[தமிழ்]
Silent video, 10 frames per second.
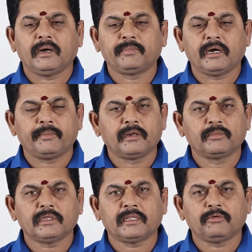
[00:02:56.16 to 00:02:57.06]
அப்போ
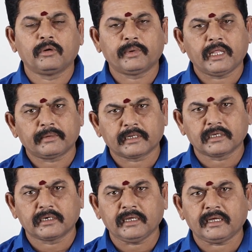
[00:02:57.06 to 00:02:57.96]
அப்படின்னும் போது அந்த ஒன்பதாம்
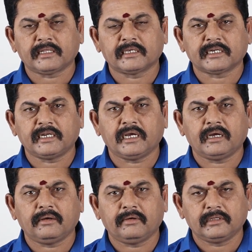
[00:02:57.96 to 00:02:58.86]
இடத்துக்கு அந்த சனியா
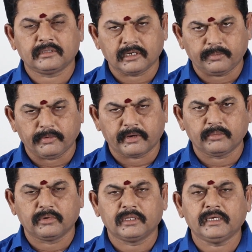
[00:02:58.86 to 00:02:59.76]
திருப்பி
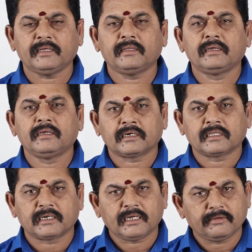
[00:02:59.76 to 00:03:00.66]
வரும்போது
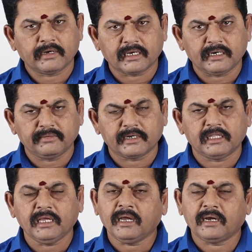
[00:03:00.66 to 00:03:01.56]
கிட்டத்தட்ட அந்த வக்கரம்
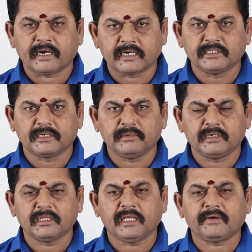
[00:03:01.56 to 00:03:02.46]
நிவர்த்தி அடைஞ்சிடும்
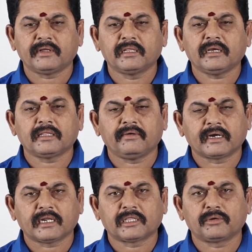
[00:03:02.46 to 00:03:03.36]
இதுதான் வந்து அந்த
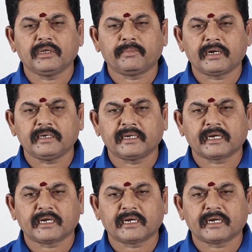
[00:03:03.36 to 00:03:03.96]
வக்கரத்தினுடைய பலன்